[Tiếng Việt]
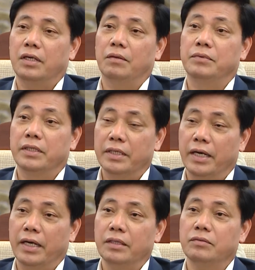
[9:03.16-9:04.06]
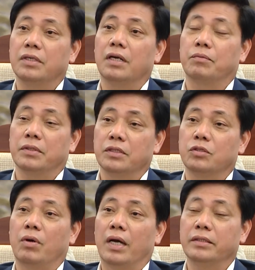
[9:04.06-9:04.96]
rồi làm thiết kế cũng như lập cái dự
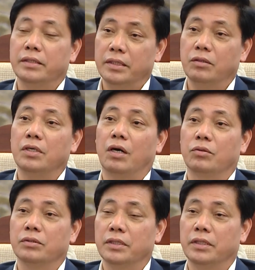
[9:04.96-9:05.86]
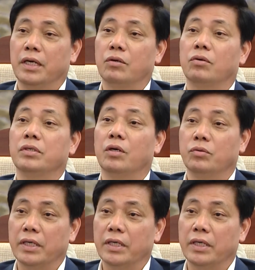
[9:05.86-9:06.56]
toán trước khi đấu thầu thì đều có điều